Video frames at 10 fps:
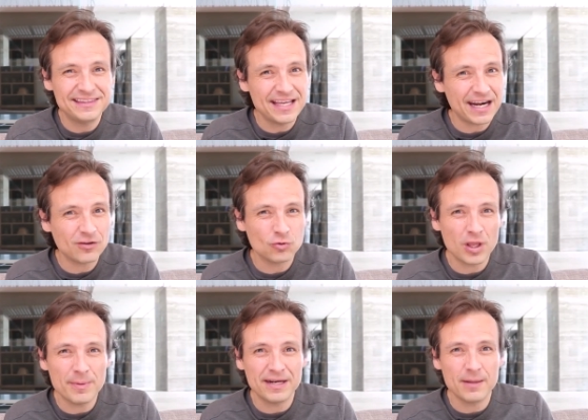te
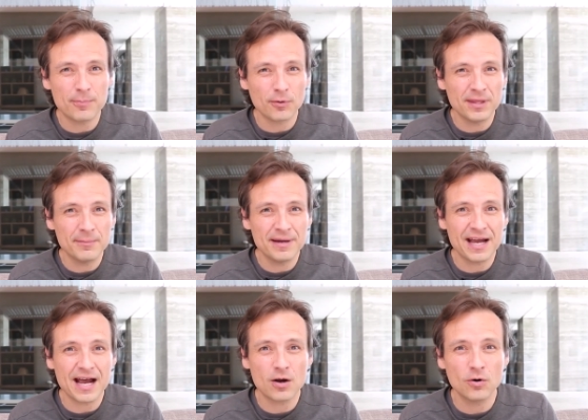resuelven el
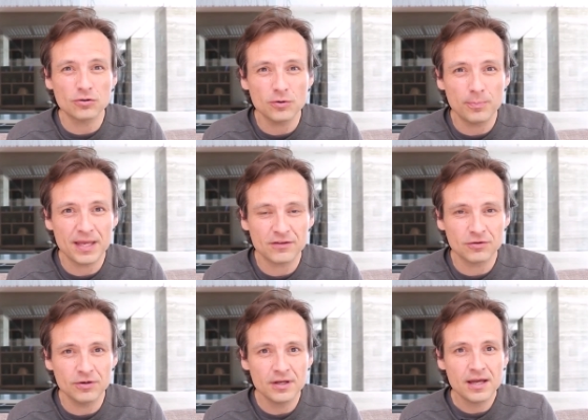problema a corto
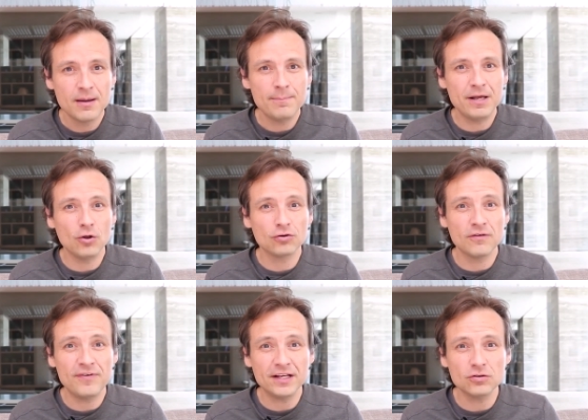plazo, pero los
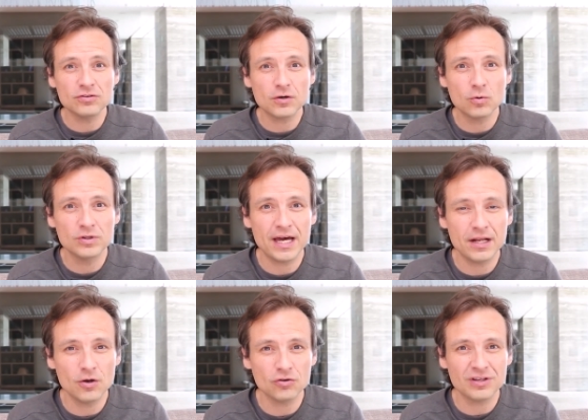efectos
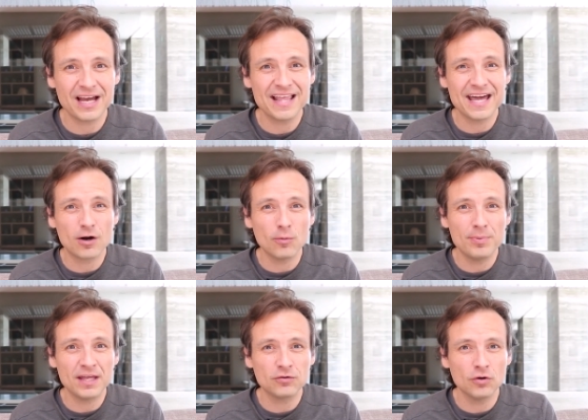secundarios a largo
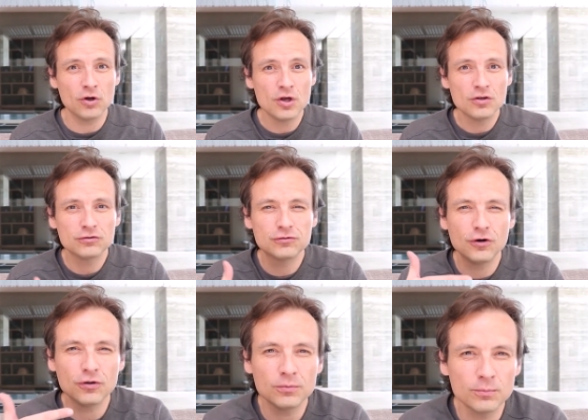plazo
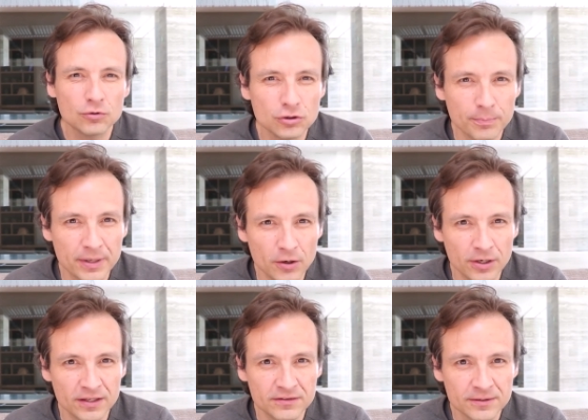son mucho
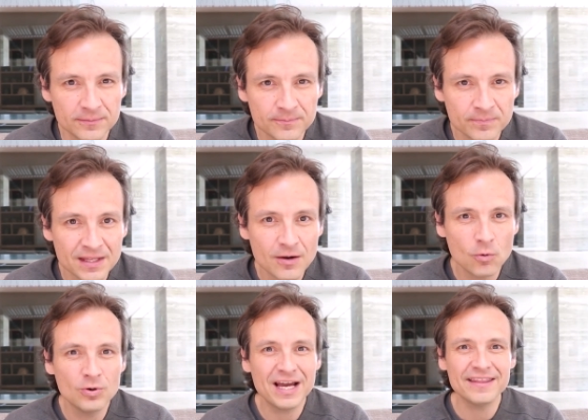peores.
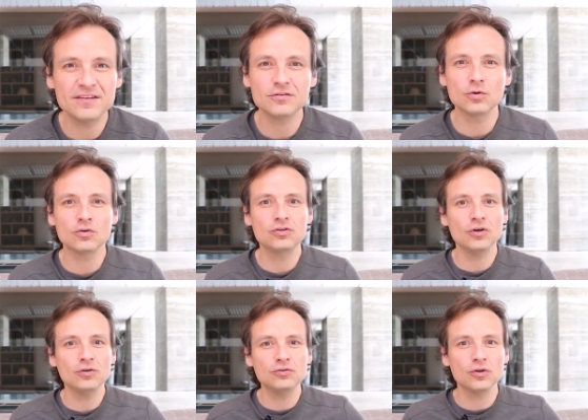Una
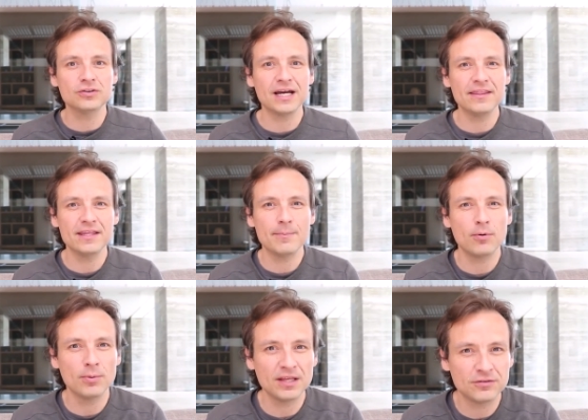destrucción total de la
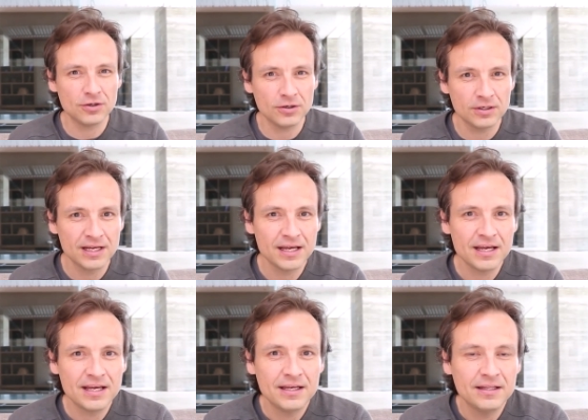población
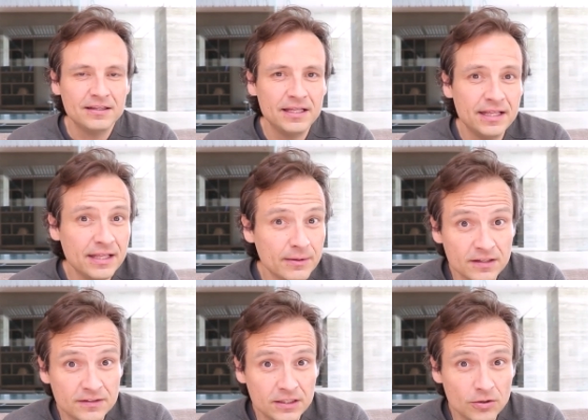del
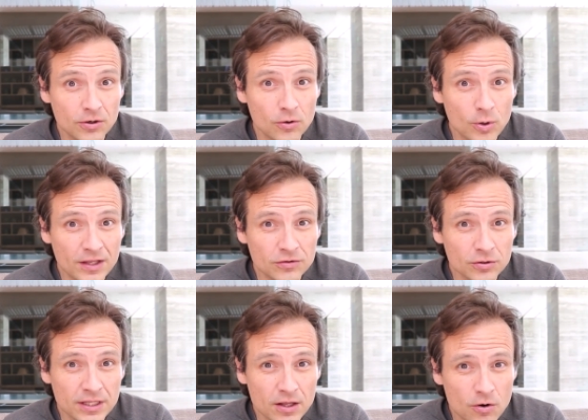intestino
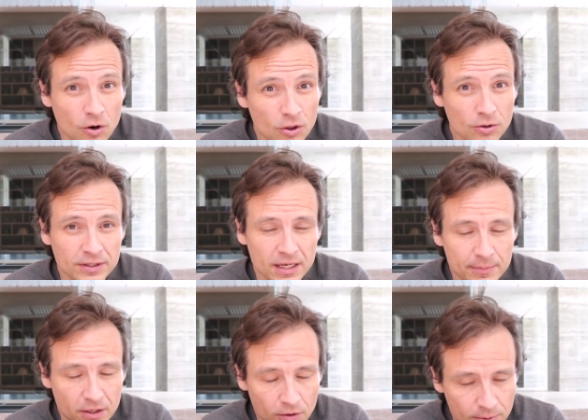grueso, del colon, de la
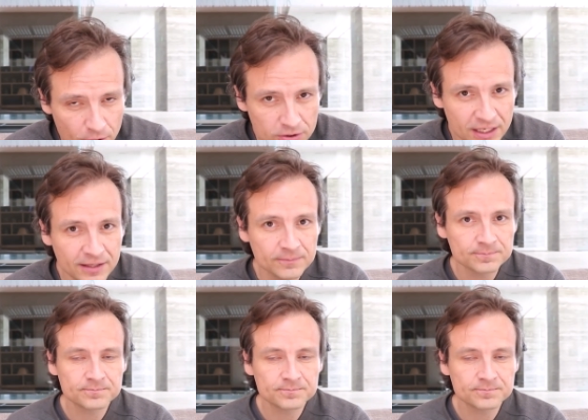microbiota,